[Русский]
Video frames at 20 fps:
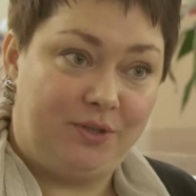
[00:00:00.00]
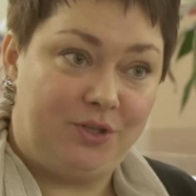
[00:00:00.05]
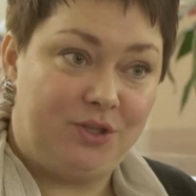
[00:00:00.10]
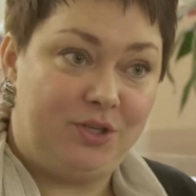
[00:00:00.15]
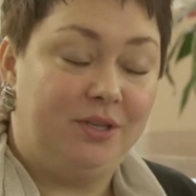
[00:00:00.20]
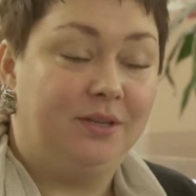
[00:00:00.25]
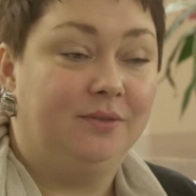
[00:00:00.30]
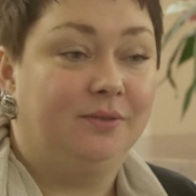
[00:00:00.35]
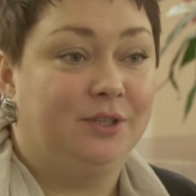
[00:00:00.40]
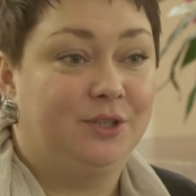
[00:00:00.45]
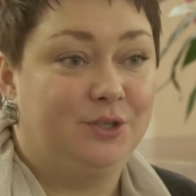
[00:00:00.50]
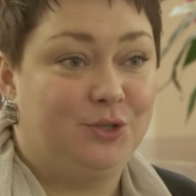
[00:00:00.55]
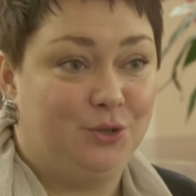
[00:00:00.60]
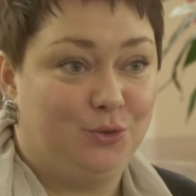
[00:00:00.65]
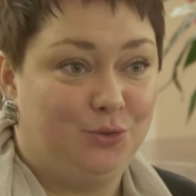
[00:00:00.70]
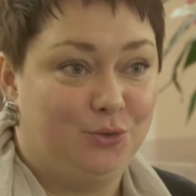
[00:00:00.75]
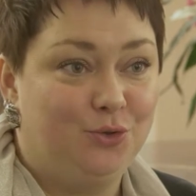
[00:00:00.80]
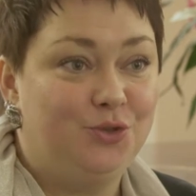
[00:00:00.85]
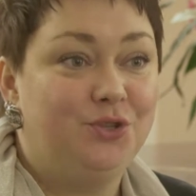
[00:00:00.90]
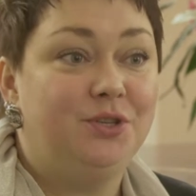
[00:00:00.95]
вошли в наш
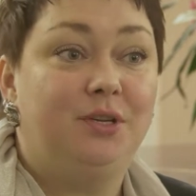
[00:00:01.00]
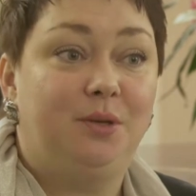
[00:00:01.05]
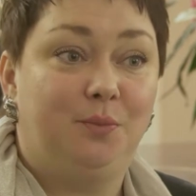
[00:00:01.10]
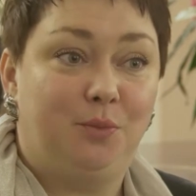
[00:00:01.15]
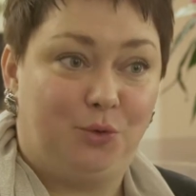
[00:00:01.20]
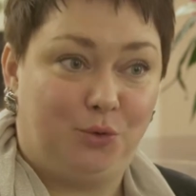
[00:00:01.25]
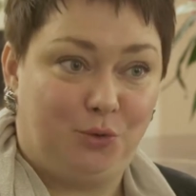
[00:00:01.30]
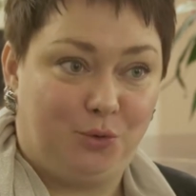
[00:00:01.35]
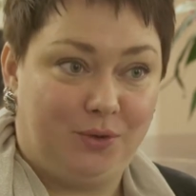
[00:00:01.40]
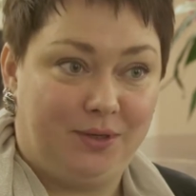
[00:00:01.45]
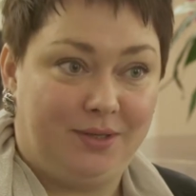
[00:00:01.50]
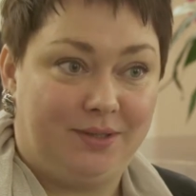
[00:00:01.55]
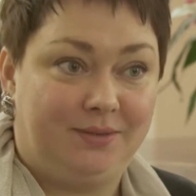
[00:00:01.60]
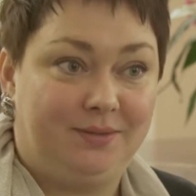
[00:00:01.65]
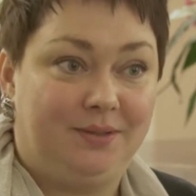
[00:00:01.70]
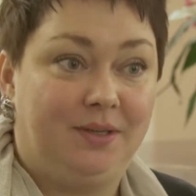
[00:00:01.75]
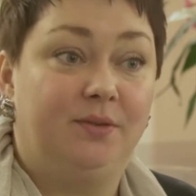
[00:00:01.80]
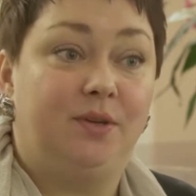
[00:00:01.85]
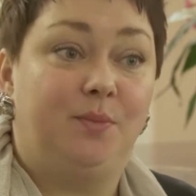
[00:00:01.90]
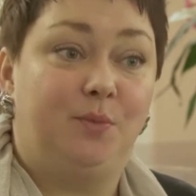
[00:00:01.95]
текущий репертуар,
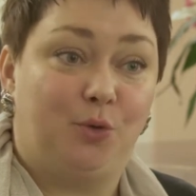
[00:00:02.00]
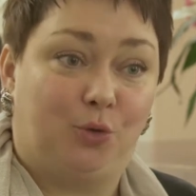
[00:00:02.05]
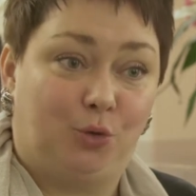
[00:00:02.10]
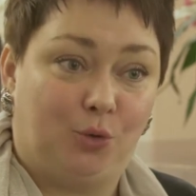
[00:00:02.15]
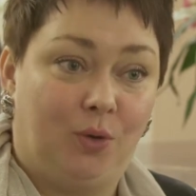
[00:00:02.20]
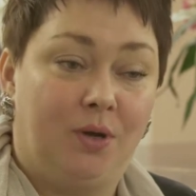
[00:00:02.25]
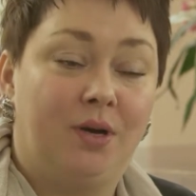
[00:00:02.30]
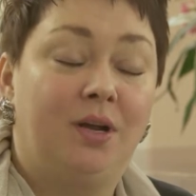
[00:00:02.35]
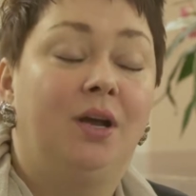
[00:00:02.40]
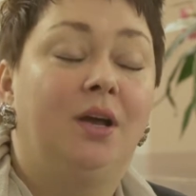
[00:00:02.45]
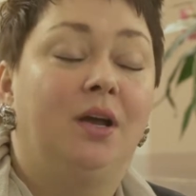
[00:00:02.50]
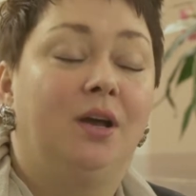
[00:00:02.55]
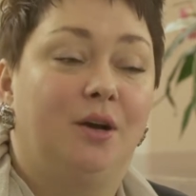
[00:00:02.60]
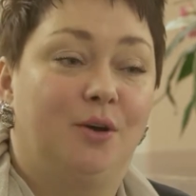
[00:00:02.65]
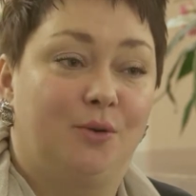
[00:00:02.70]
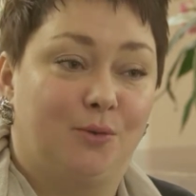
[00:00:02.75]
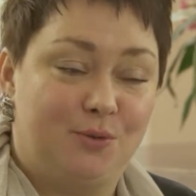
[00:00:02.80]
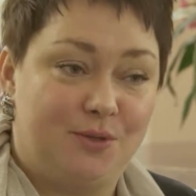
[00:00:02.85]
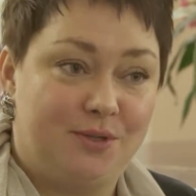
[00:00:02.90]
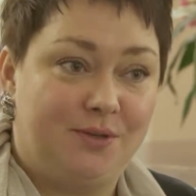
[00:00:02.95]
в репертуар
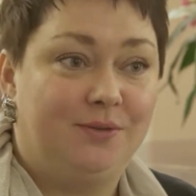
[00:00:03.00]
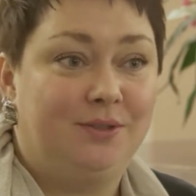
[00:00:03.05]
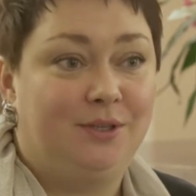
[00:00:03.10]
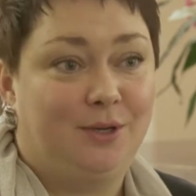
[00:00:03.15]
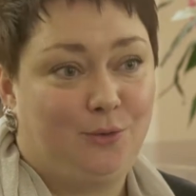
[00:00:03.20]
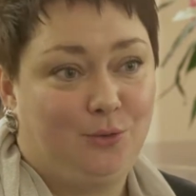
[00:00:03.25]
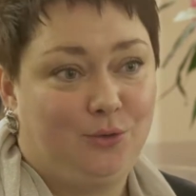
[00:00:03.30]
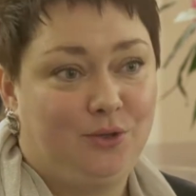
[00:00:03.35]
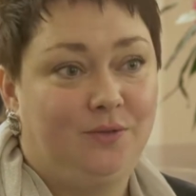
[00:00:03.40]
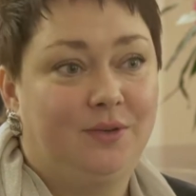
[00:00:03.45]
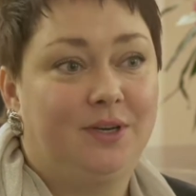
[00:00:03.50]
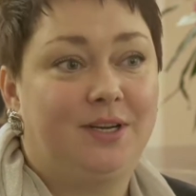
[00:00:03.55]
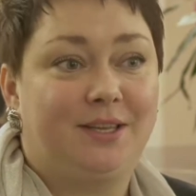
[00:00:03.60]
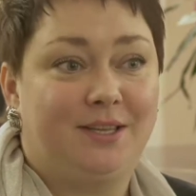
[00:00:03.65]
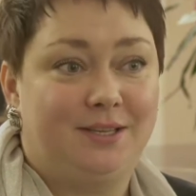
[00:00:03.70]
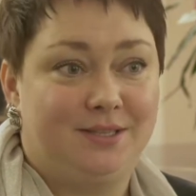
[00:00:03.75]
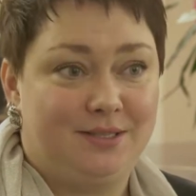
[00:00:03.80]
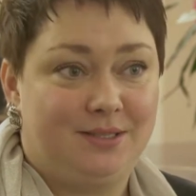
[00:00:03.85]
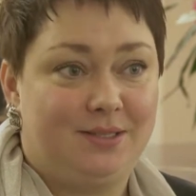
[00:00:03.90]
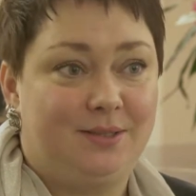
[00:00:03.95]
Русского народного
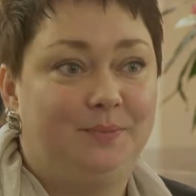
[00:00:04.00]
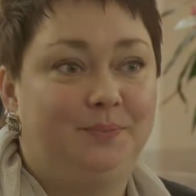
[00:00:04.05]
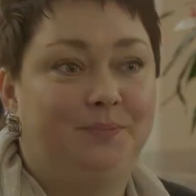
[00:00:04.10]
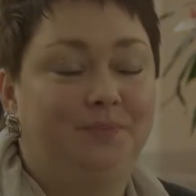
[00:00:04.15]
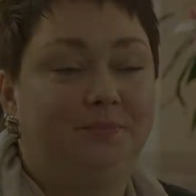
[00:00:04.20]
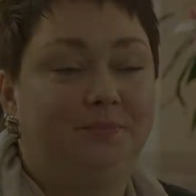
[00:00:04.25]
оркестра.